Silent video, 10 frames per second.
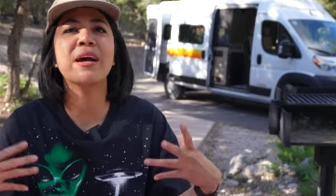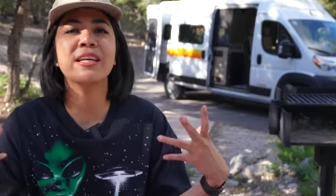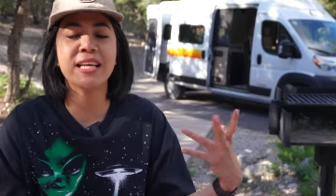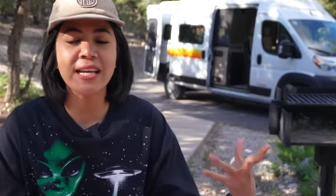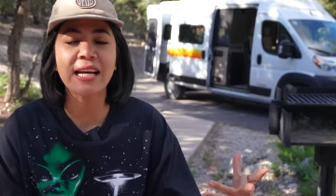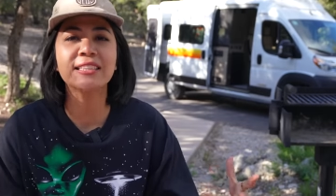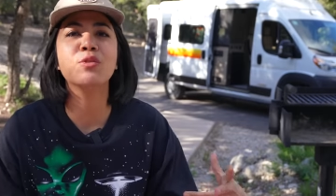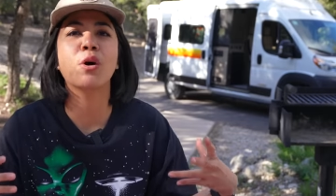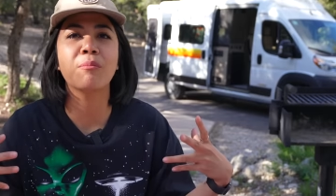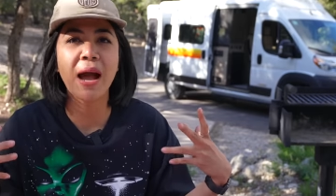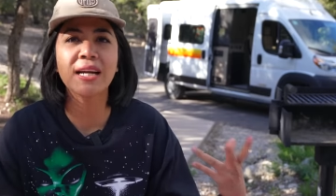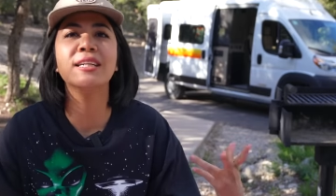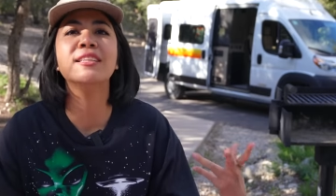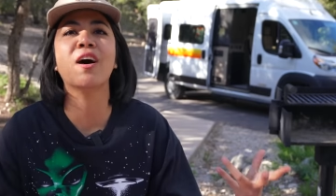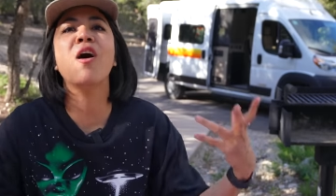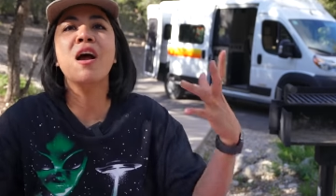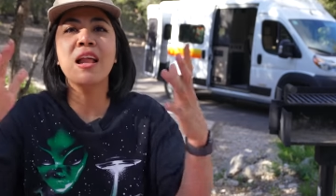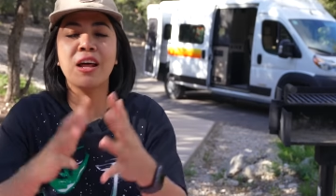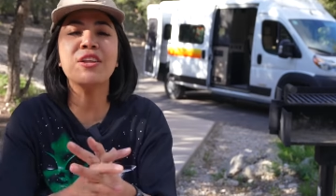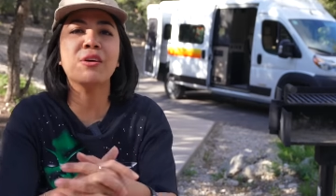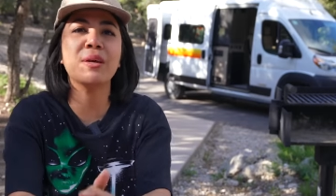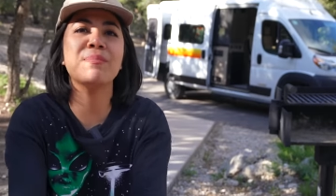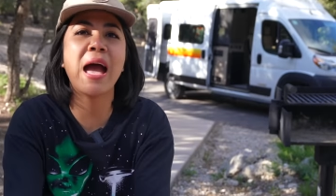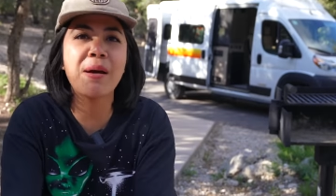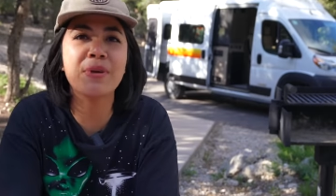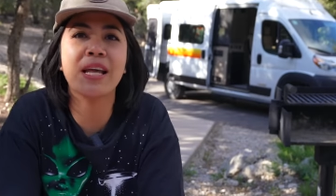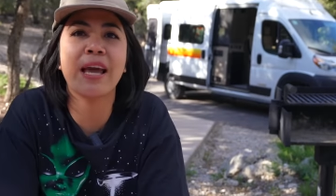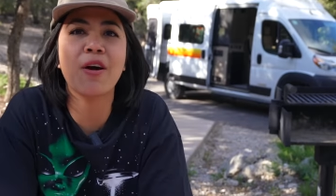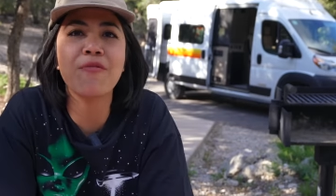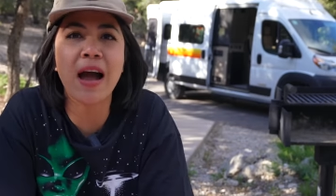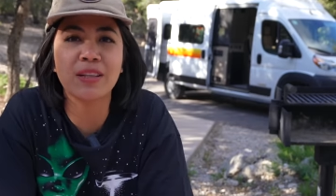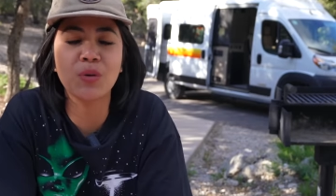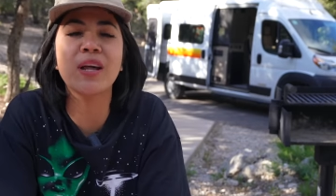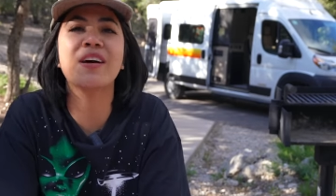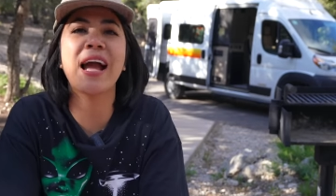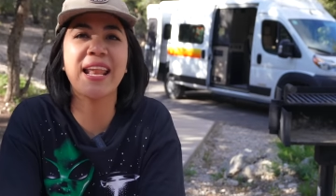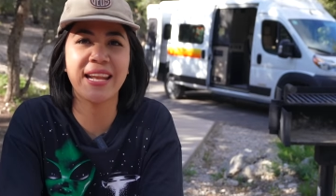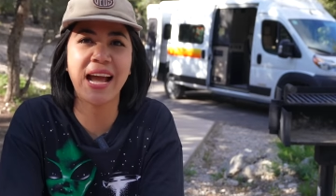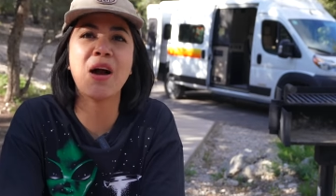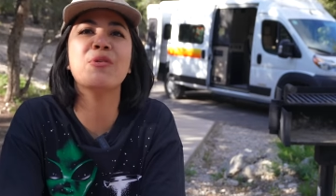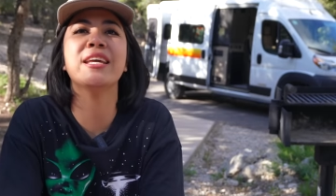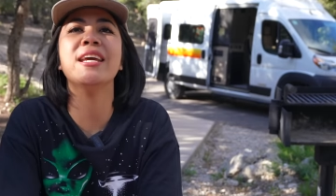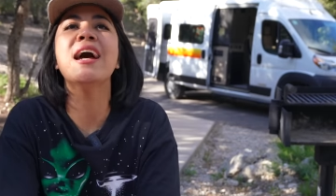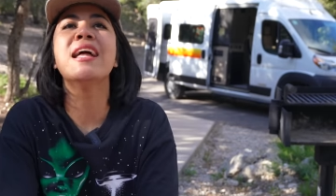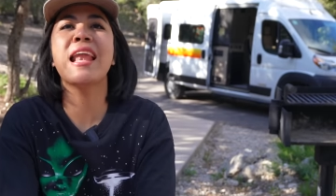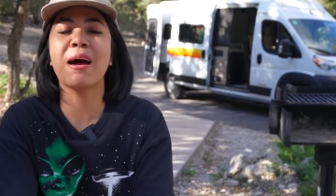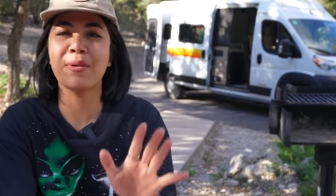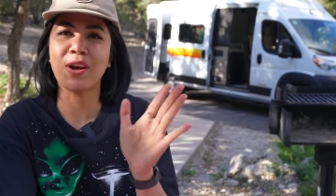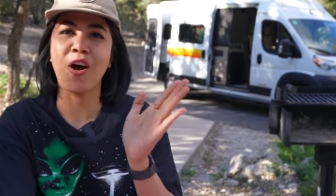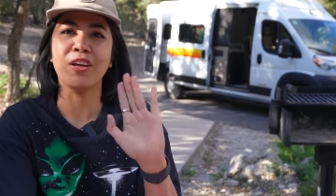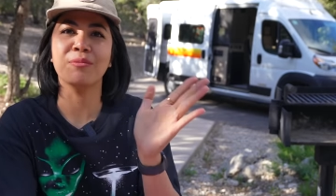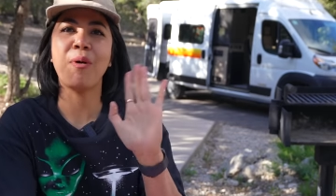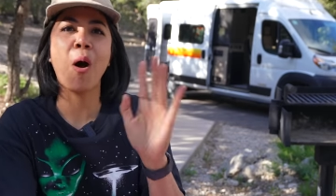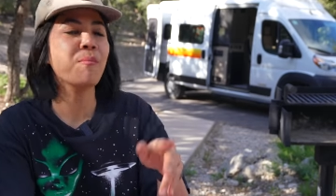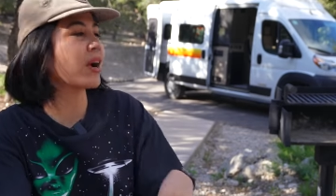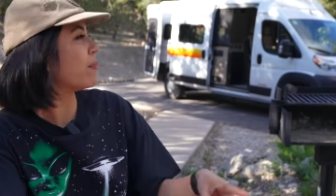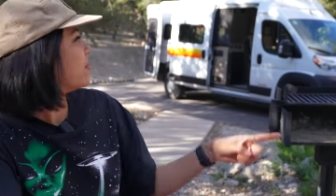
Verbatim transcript: ให้ใช้งานสะดวกมากขึ้นเนาะแล้วเดี๋ยวคลิปหน้ามีอะไรก็ฝากด้วยแล้วกันนะคะวันนี้ลาไปก่อนพร้อมกับ